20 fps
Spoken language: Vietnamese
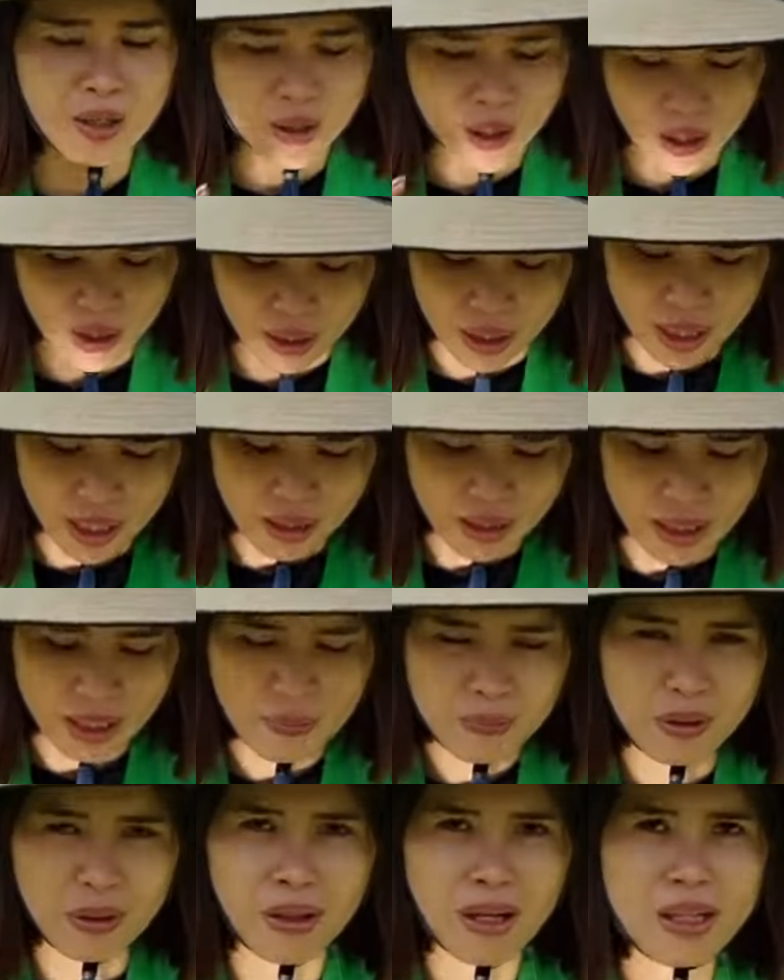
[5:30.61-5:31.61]
rồi
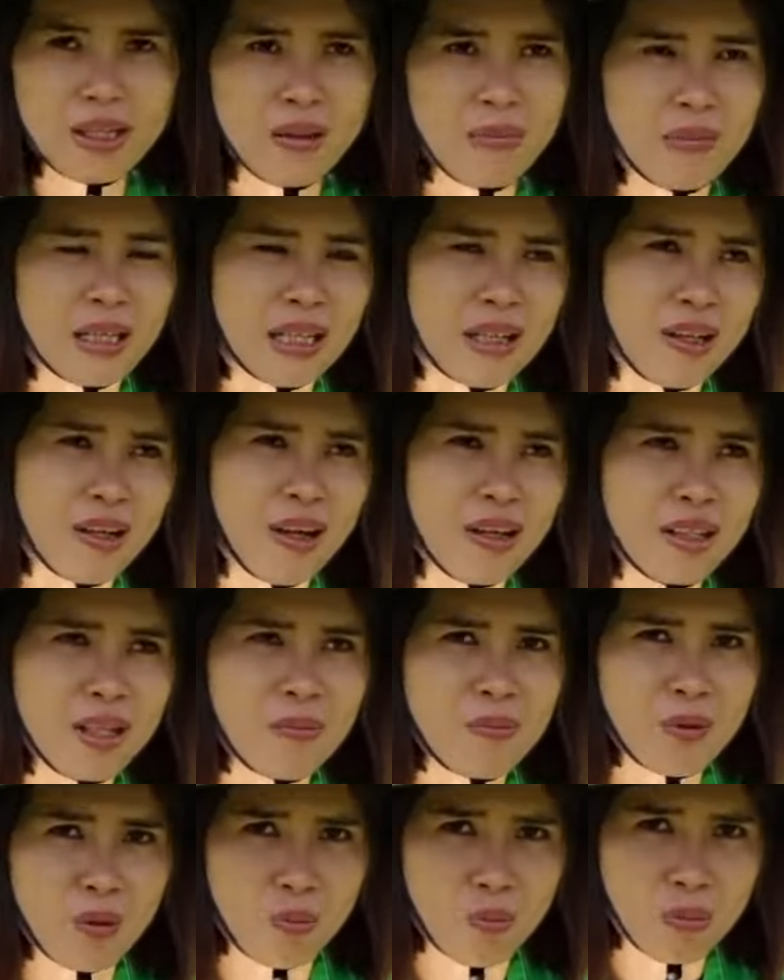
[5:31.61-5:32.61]
thêm nữa trong này nó có
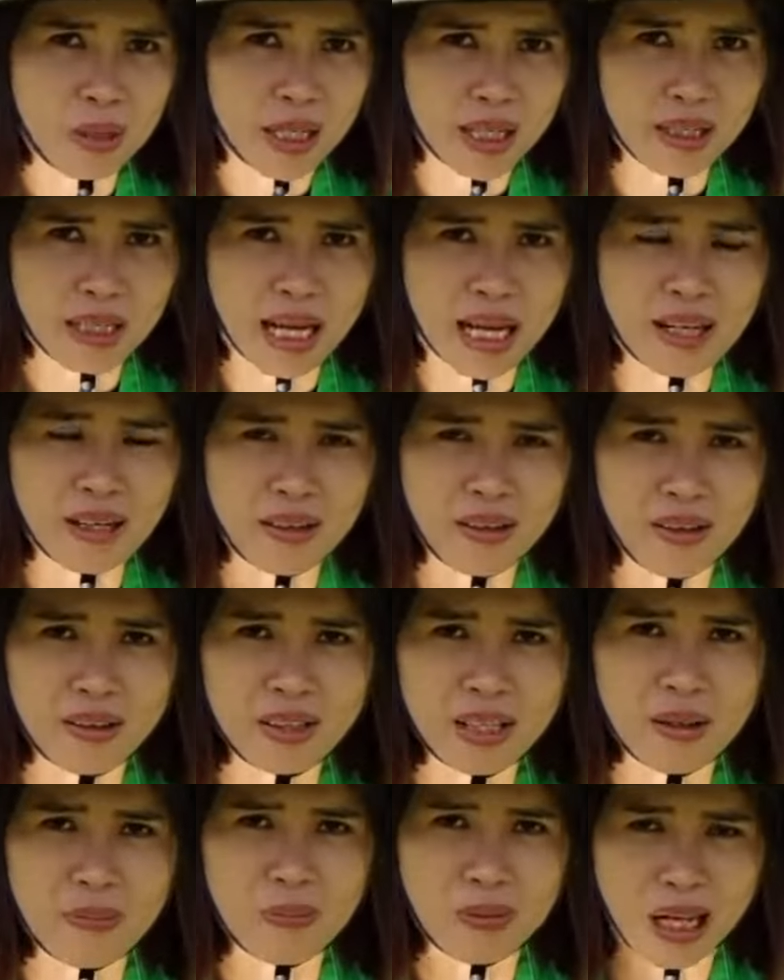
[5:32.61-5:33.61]
thêm rong biển nè nó
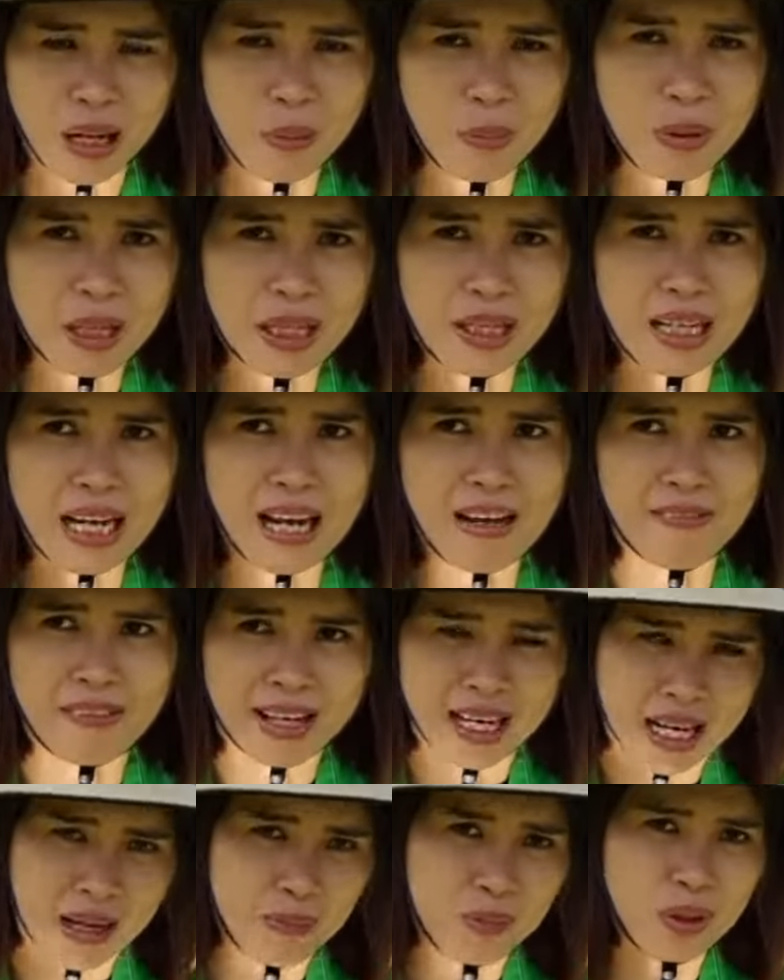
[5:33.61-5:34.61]
có thêm tảo biển nè
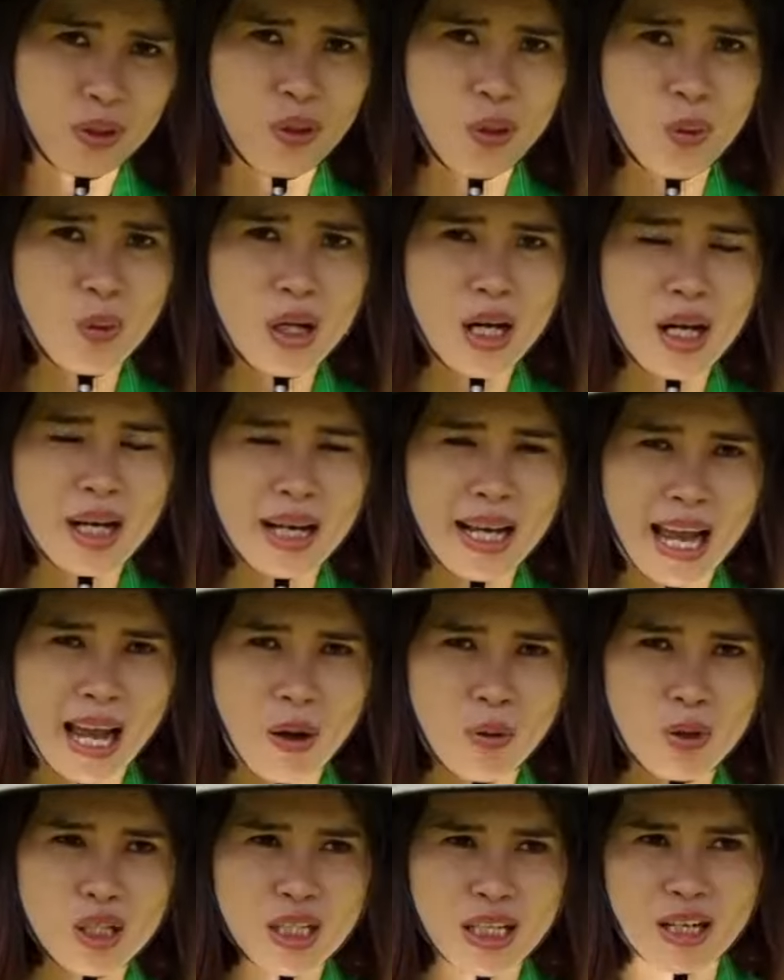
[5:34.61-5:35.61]
và hàm lượng hữu cơ
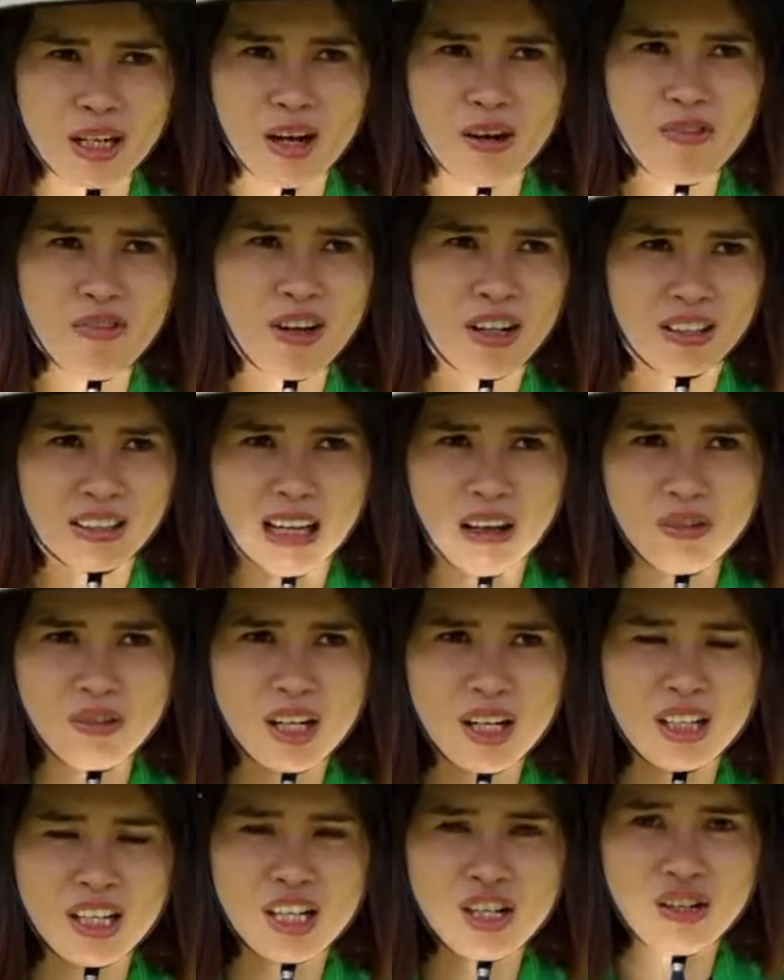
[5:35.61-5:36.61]
cao nó sẽ góp phần tạo
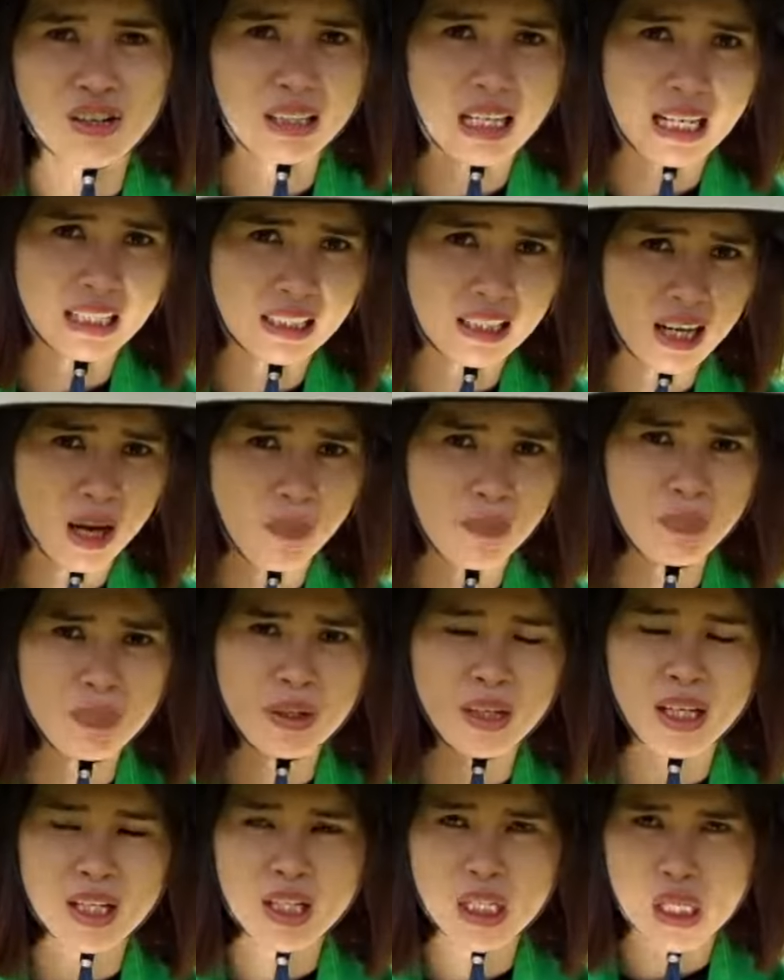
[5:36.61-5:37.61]
nên cái sự thành công
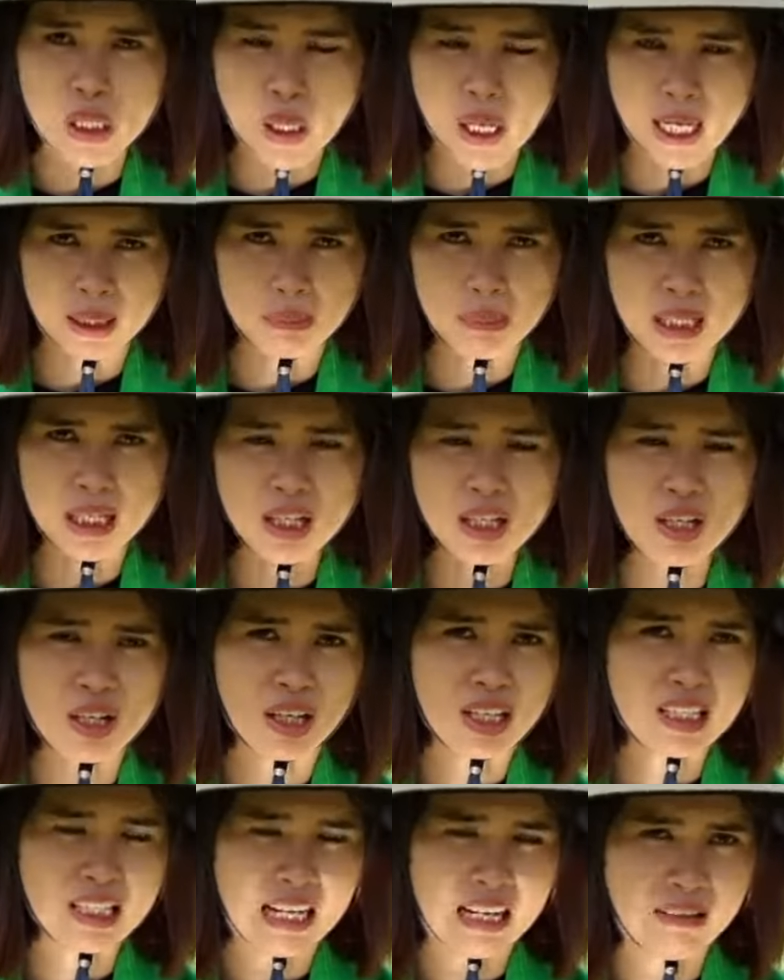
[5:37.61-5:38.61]
cái sự hoàn mỹ
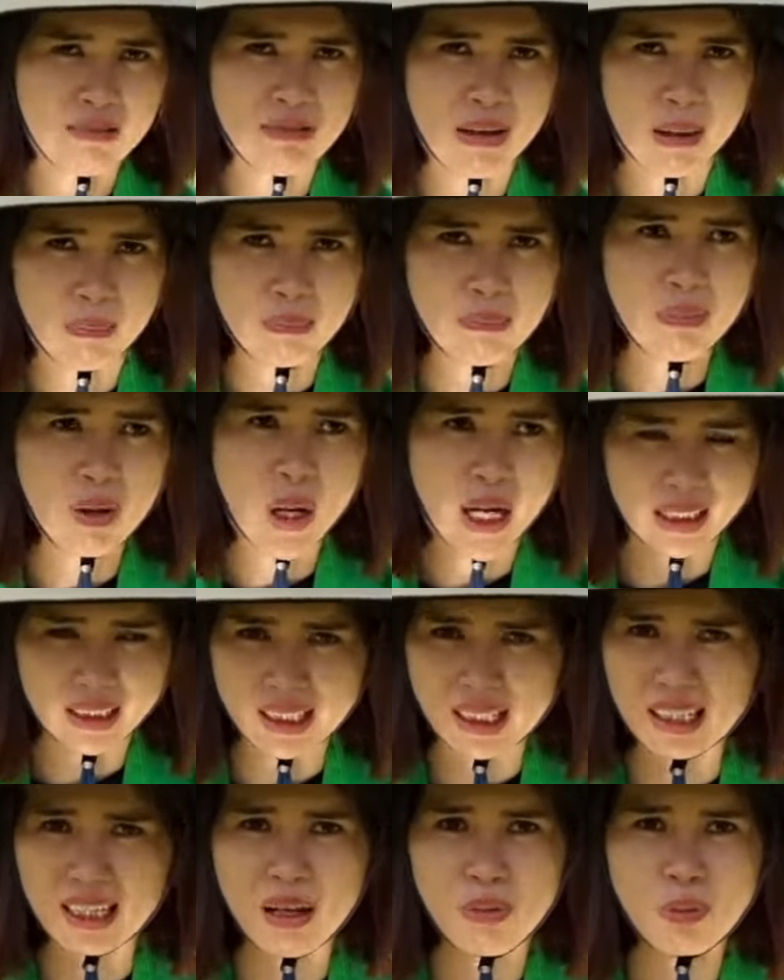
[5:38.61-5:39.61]
cho cái sản phẩm
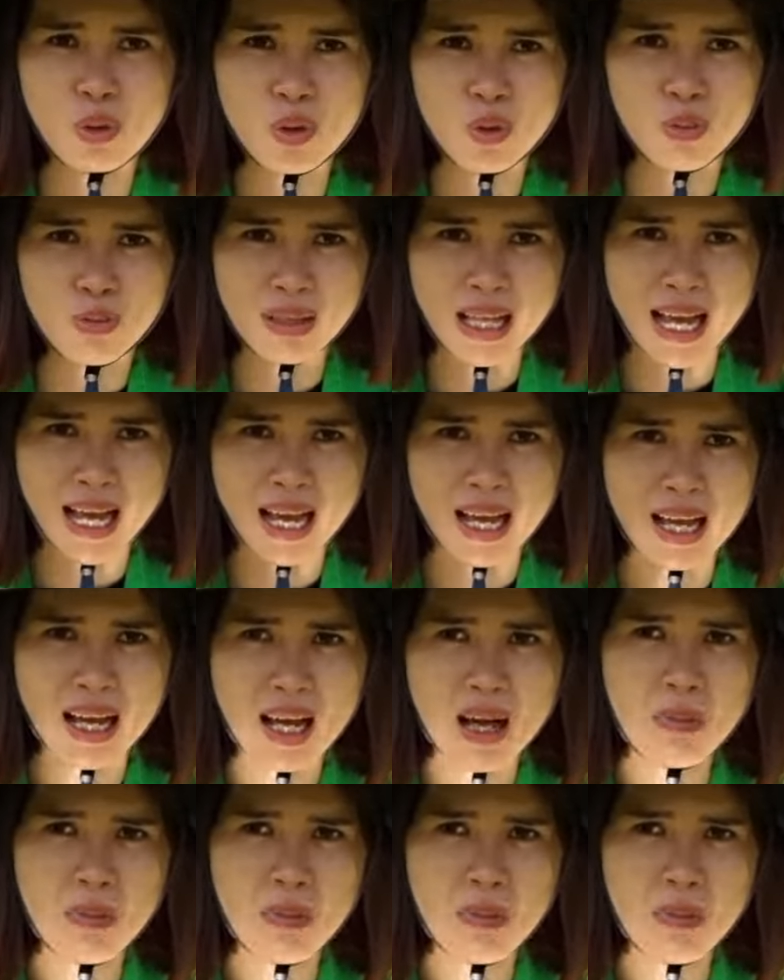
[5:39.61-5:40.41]
hoàng thiên long của chúng ta